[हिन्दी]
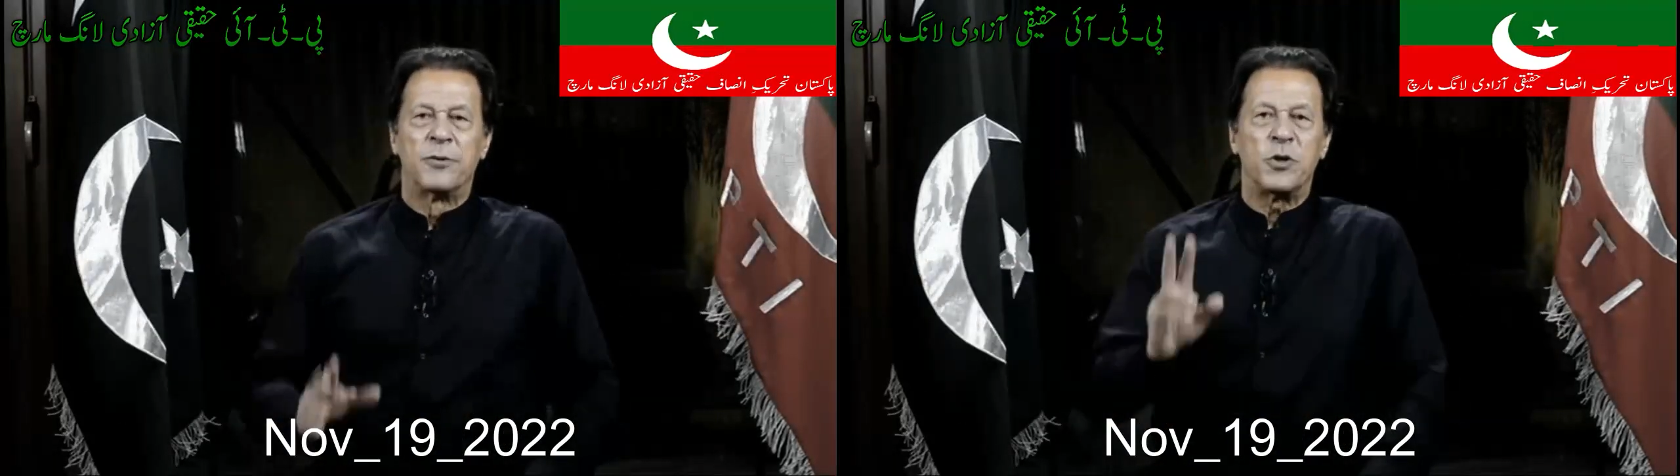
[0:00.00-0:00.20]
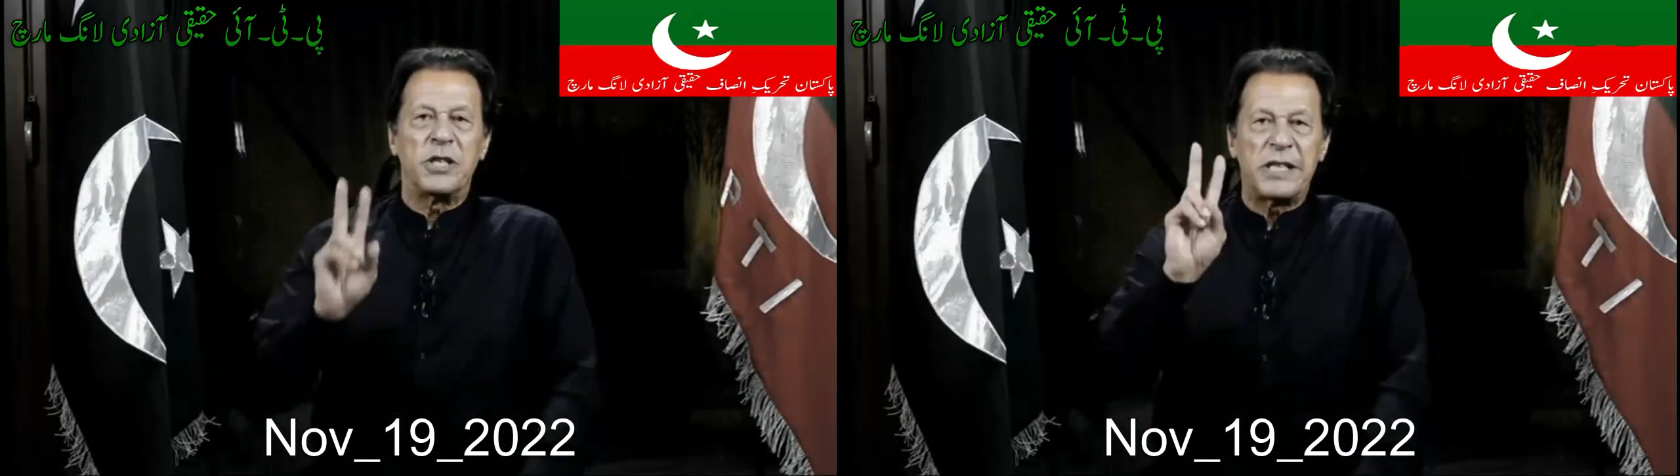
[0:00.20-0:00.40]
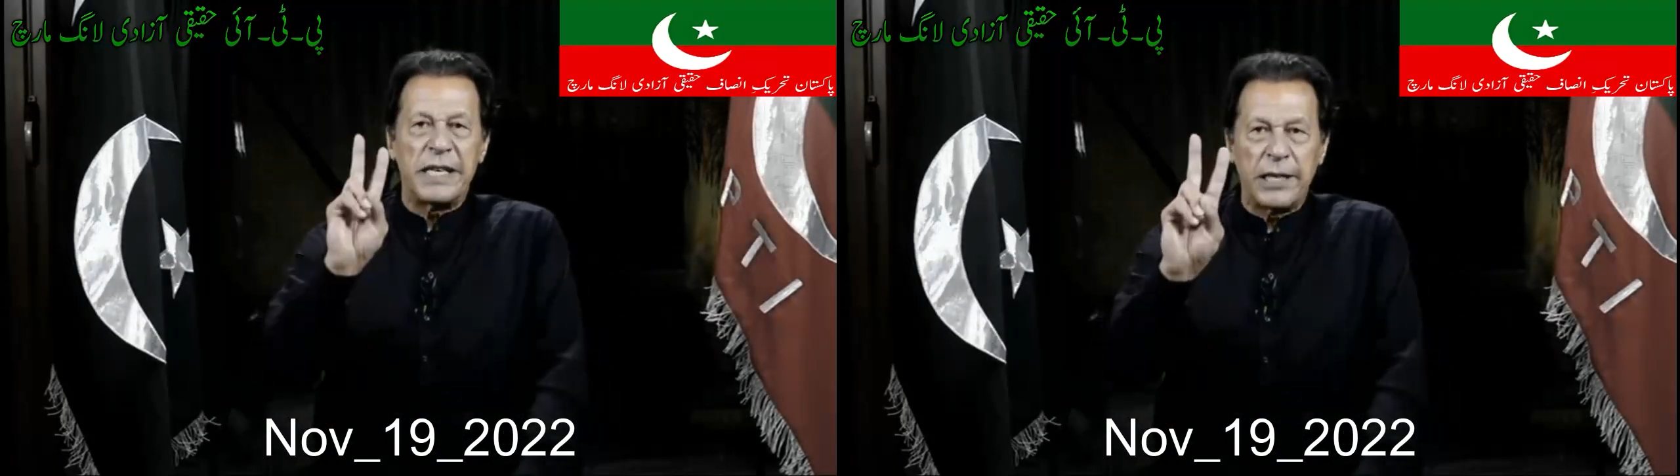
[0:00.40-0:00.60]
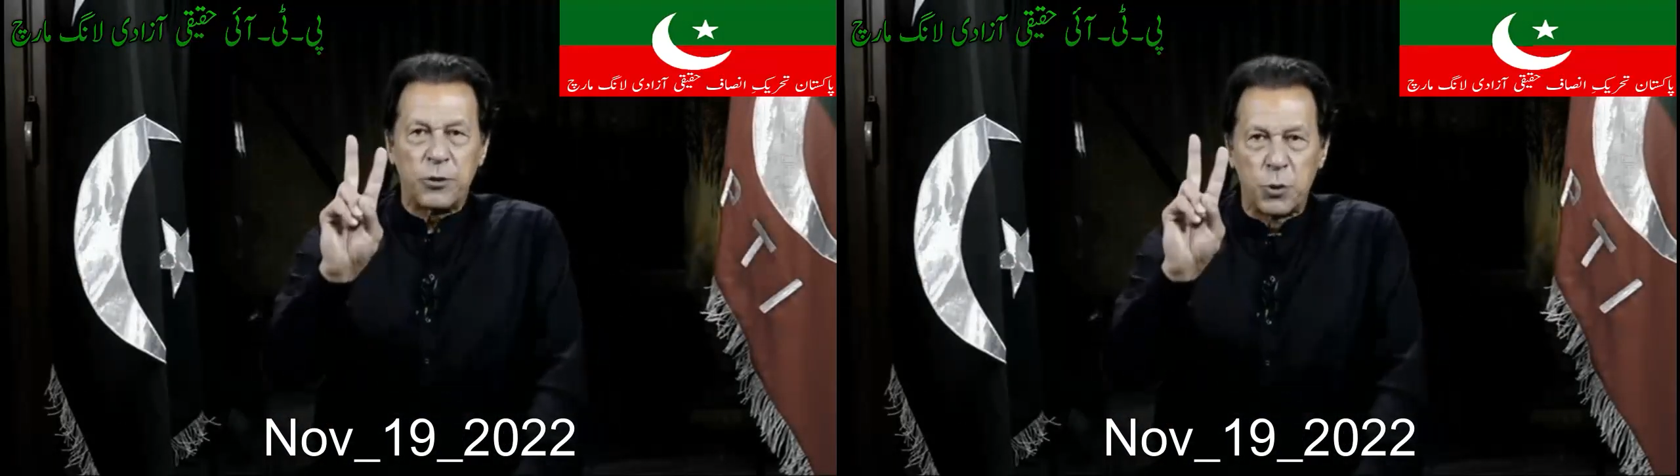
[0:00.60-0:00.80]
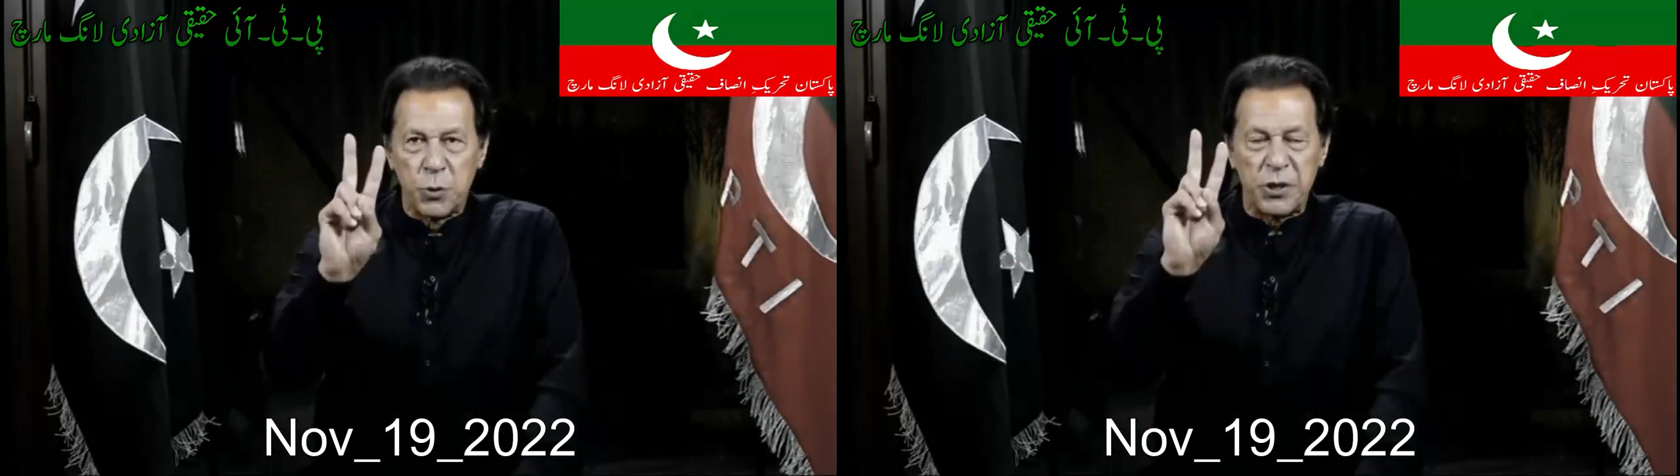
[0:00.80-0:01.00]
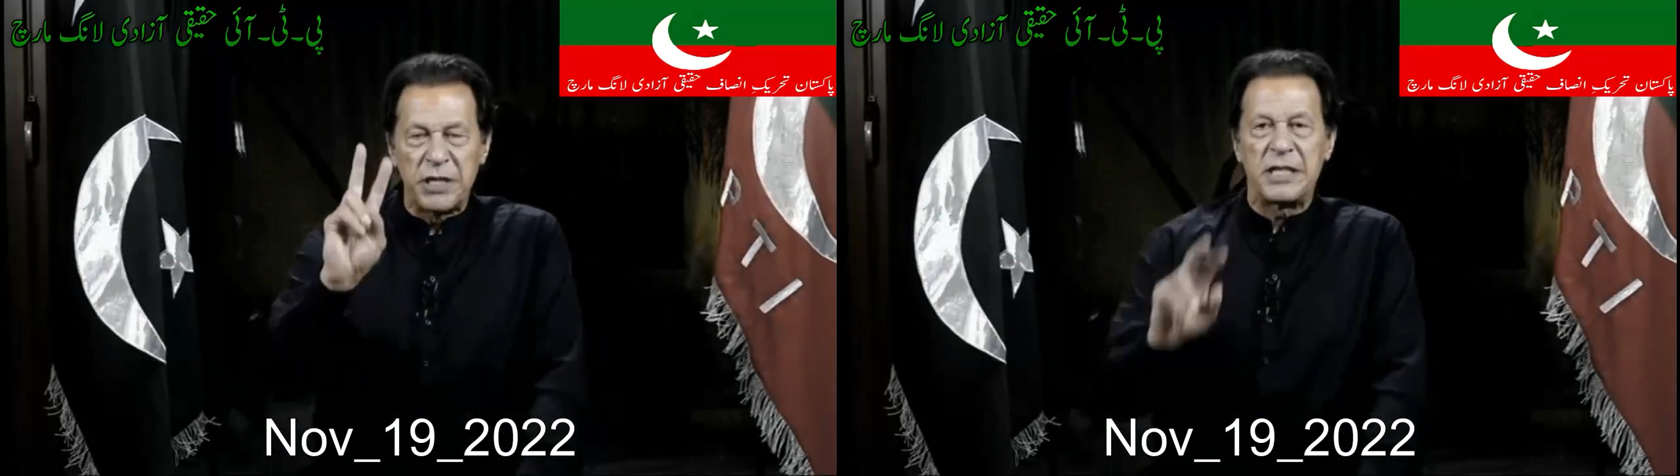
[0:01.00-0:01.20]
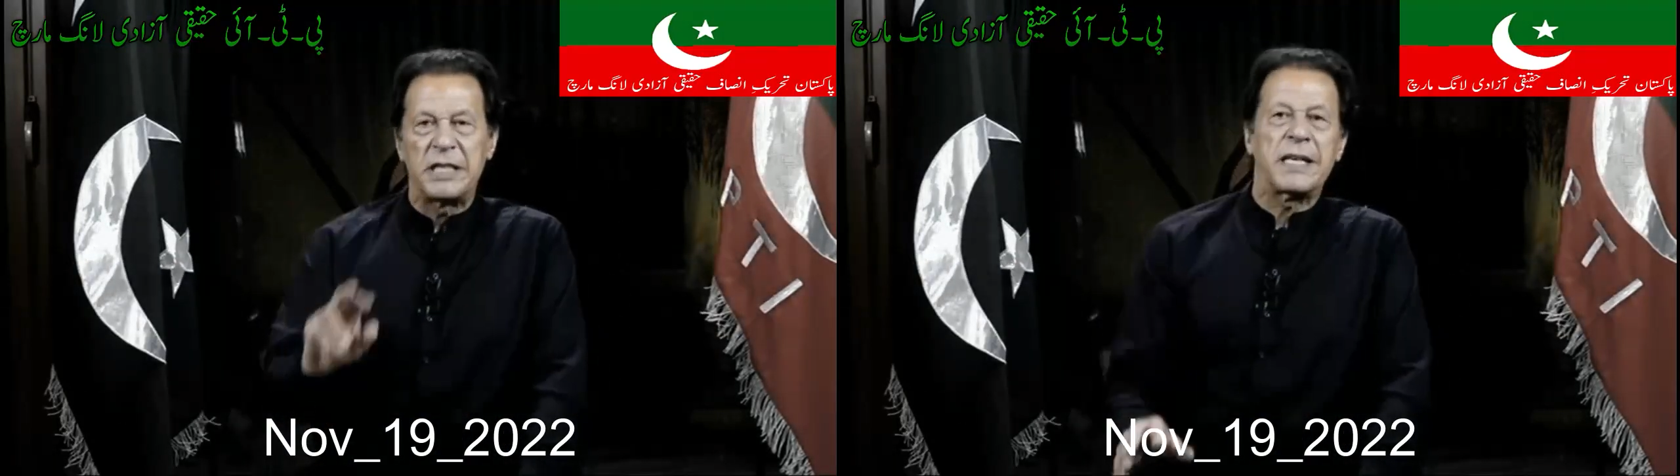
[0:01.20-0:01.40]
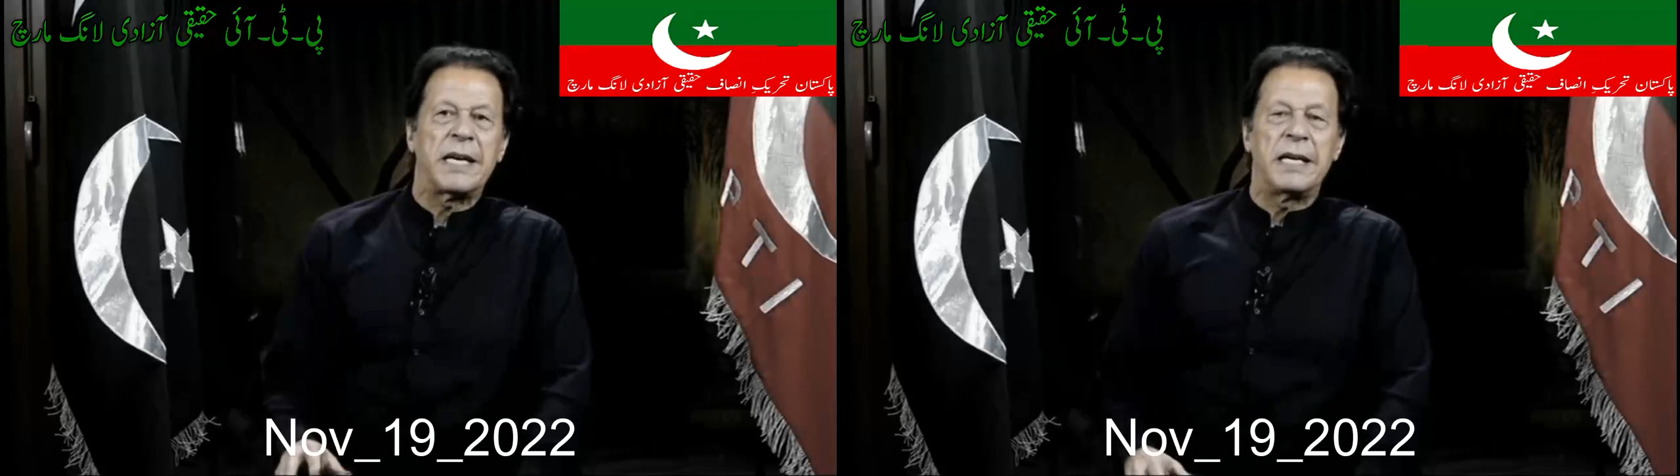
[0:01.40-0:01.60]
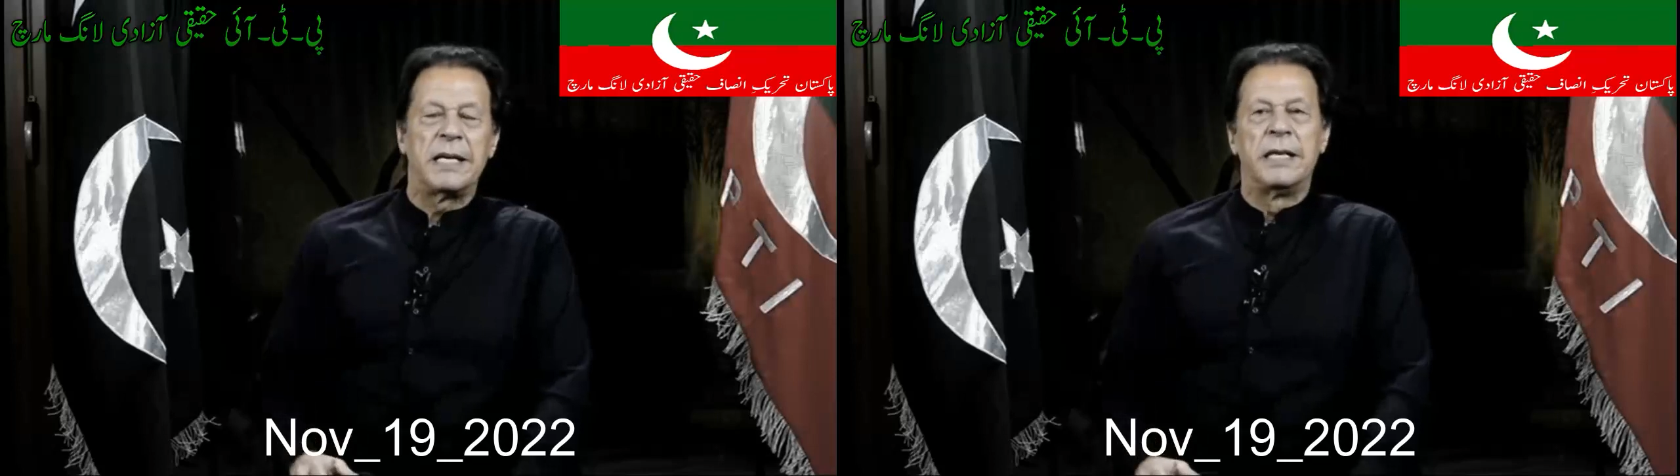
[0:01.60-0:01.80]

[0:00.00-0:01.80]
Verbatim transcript: तो इसलिए ये दूसरी चीज है